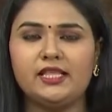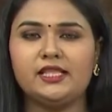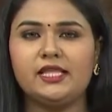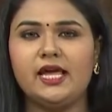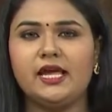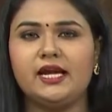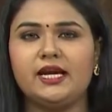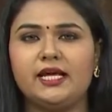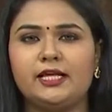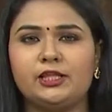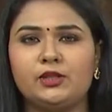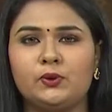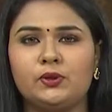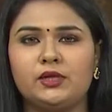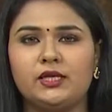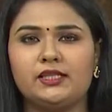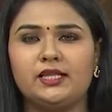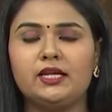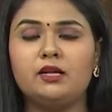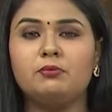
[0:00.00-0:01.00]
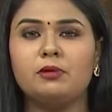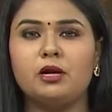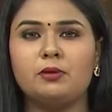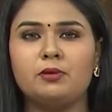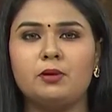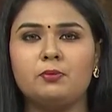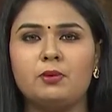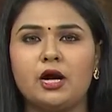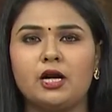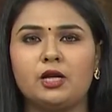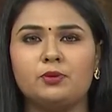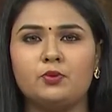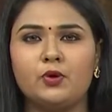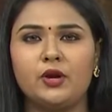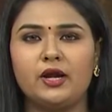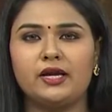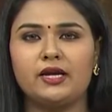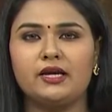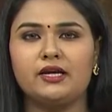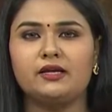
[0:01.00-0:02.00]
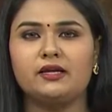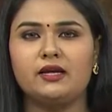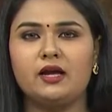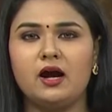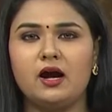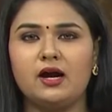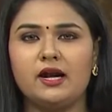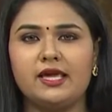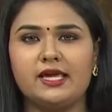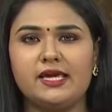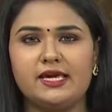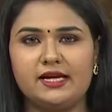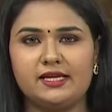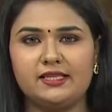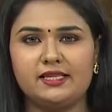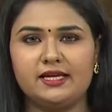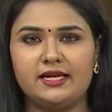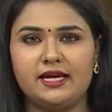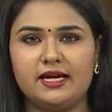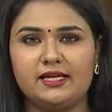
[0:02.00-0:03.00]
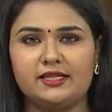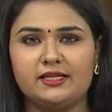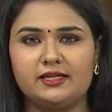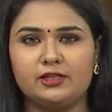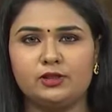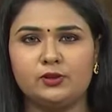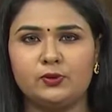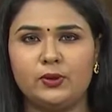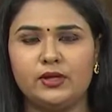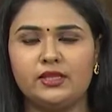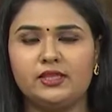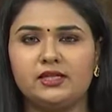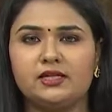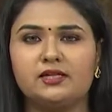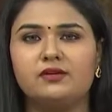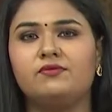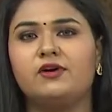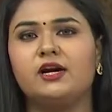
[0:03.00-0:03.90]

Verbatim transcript: தேயிலை தோட்டத்தில் மர்மமான முறையில் யானை இறந்து கிடந்தது குறித்து